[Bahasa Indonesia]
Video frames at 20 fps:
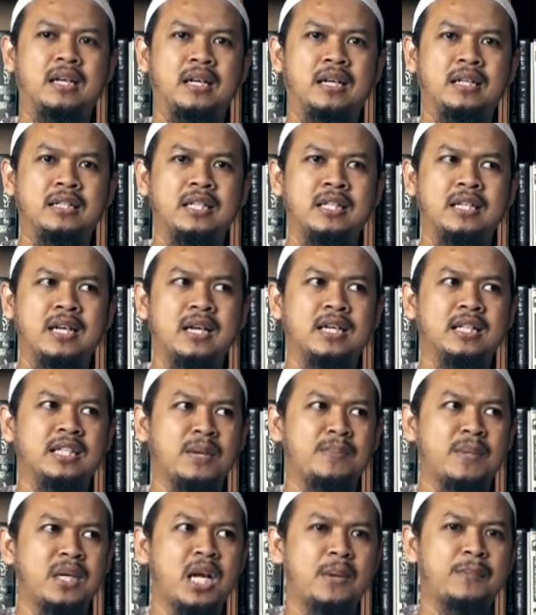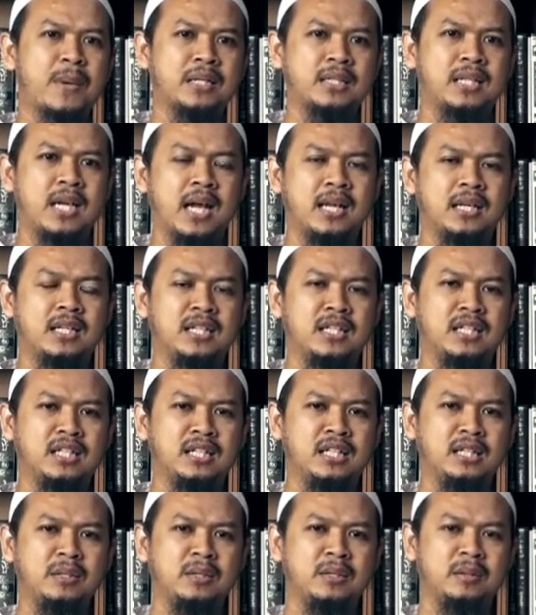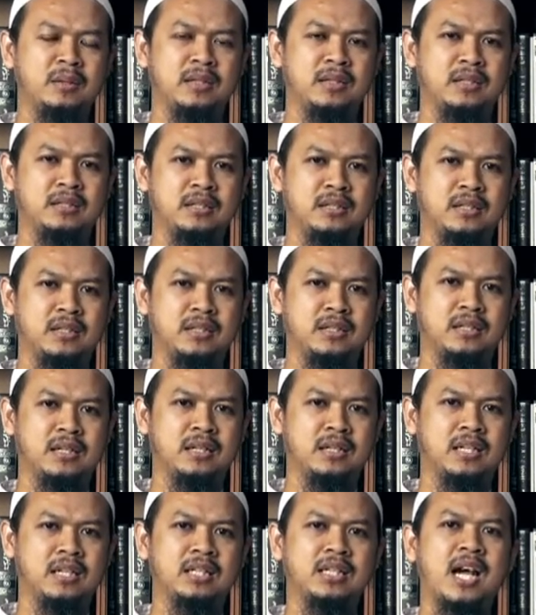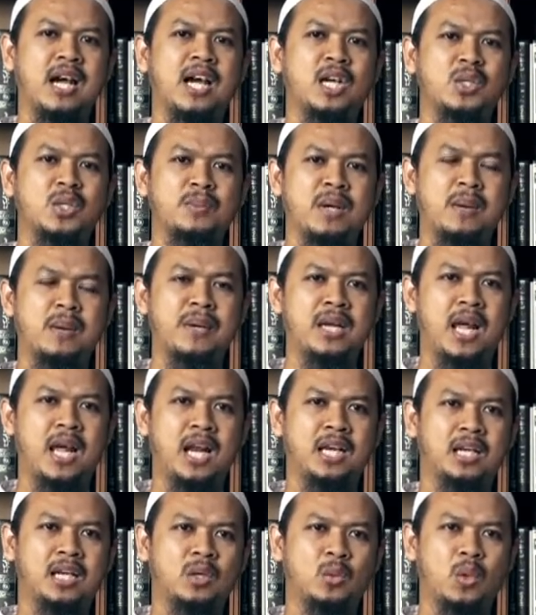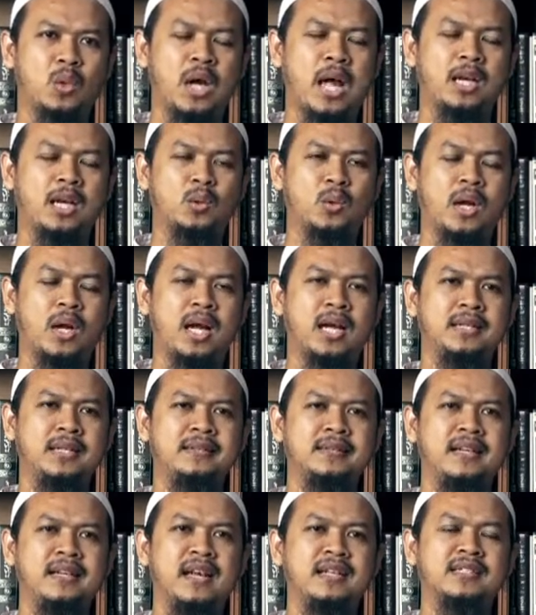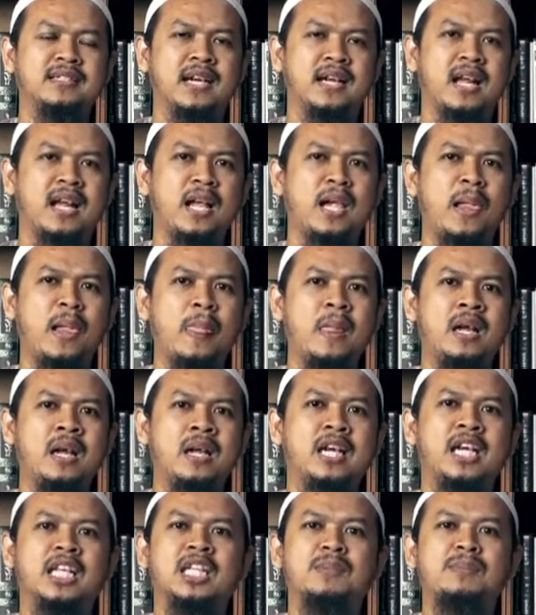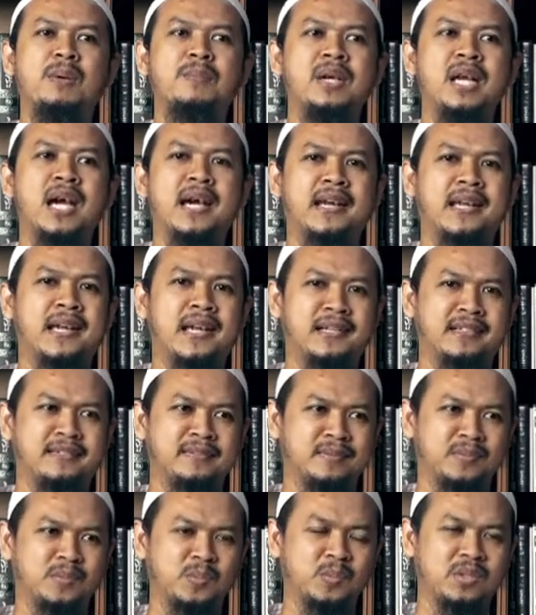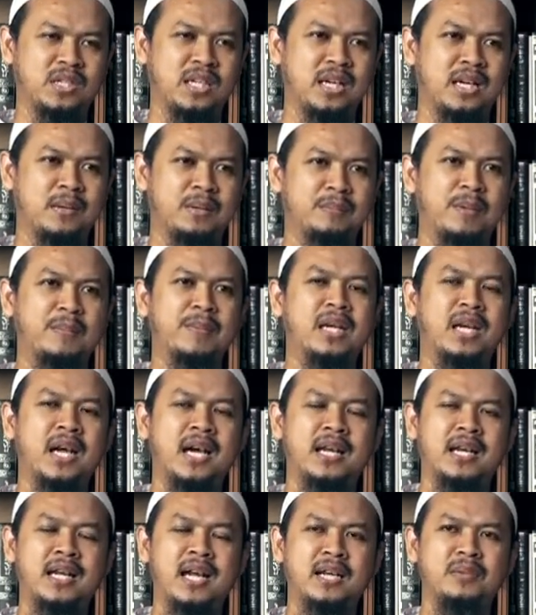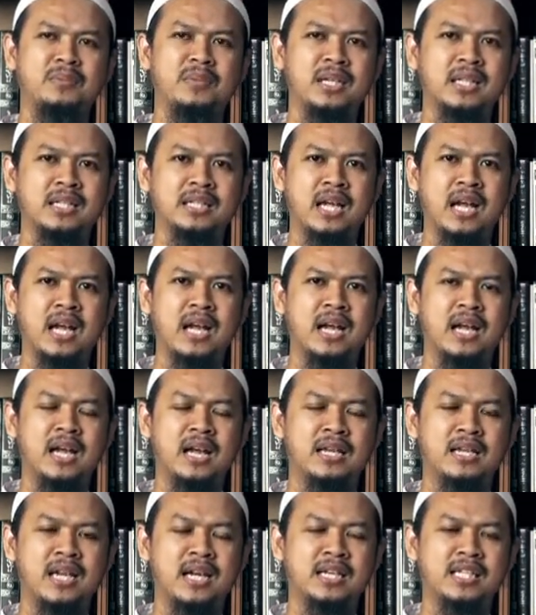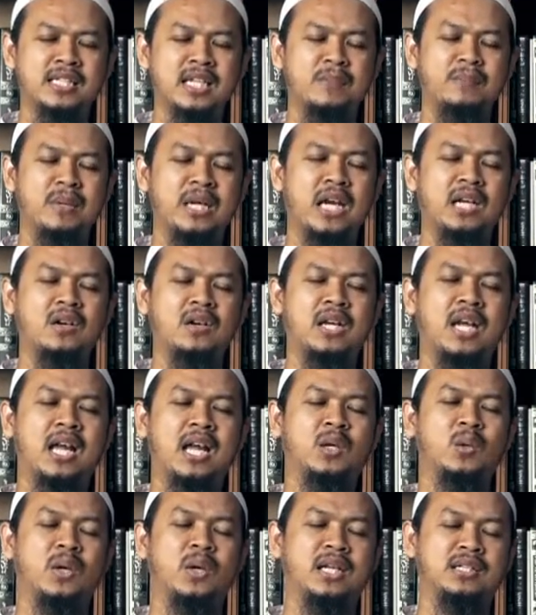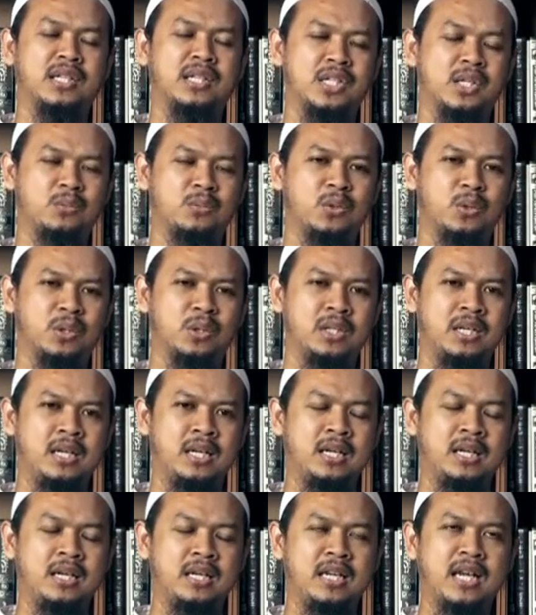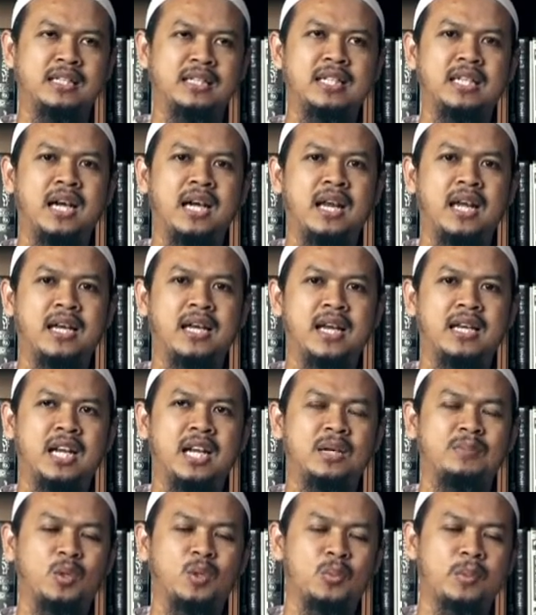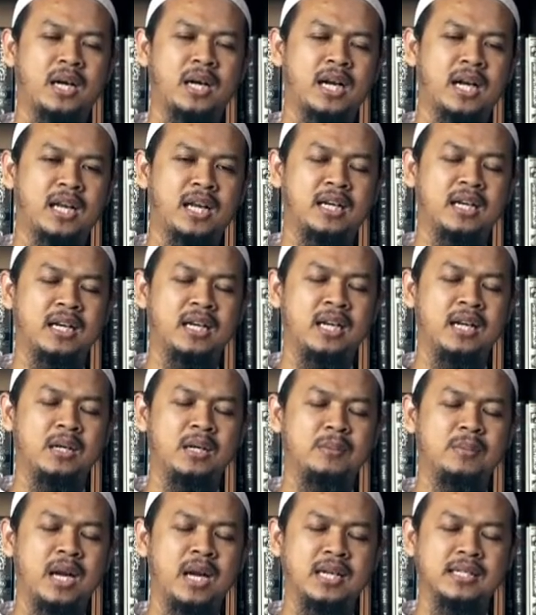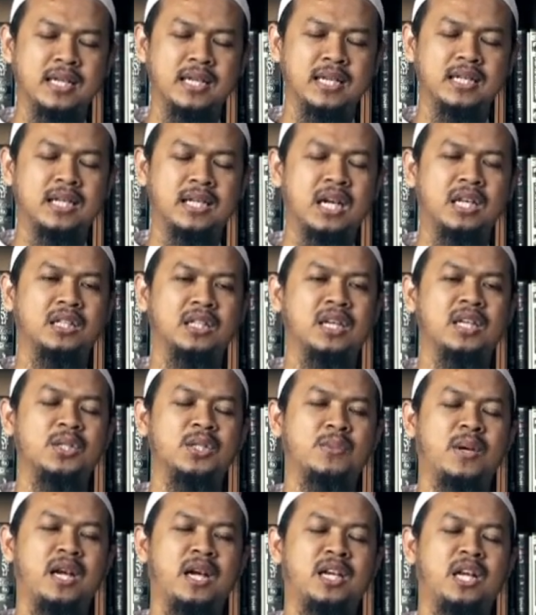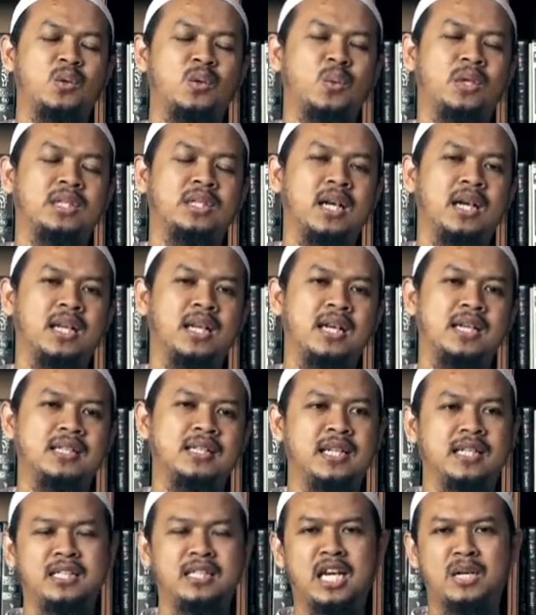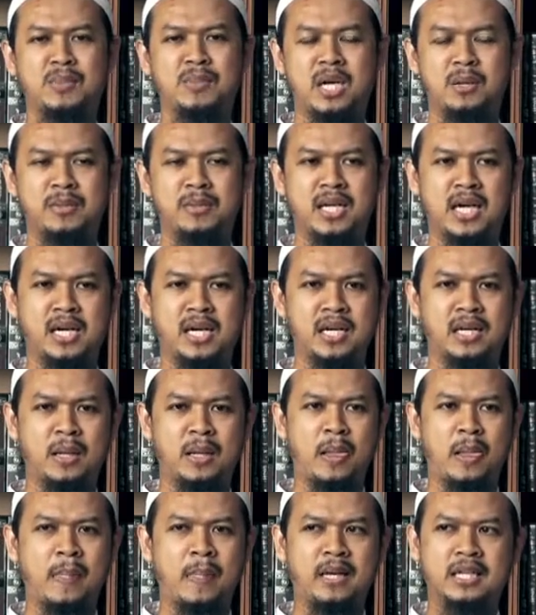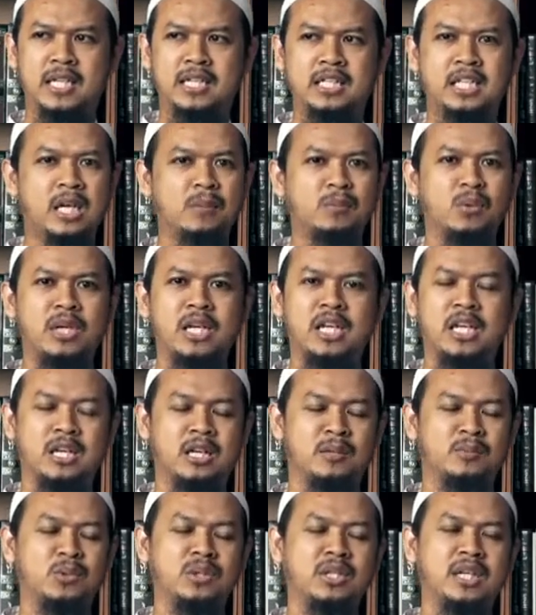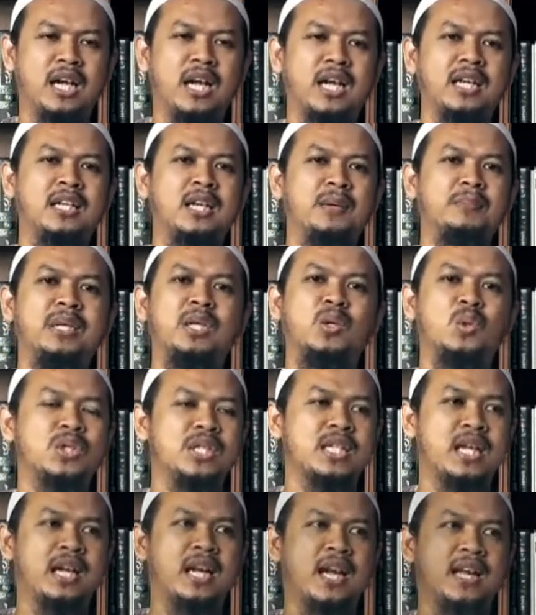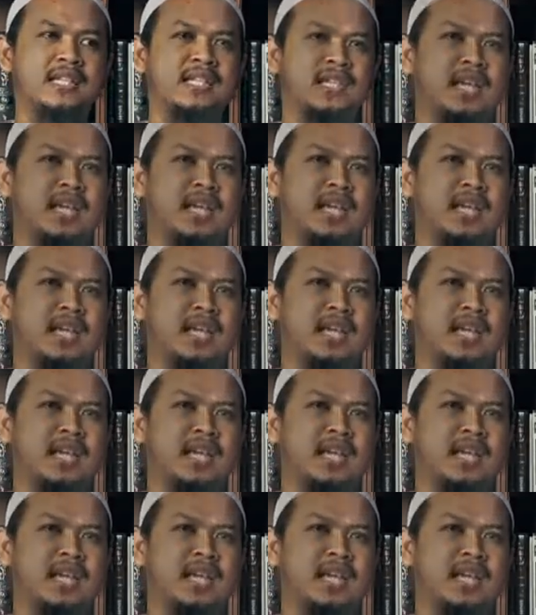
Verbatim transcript: ketika kita mendapati hal ini, eh, kita harus mengamal Al-Quran dengan cara kita membenarkan, ya, membenarkan berita yang disampaikan oleh Al-Quran tersebut, yang tidak lain adalah merupakan berasal dari Allah Subhanahu wa taala zat yang maha benar. Kita tidak boleh kemudian mendustakan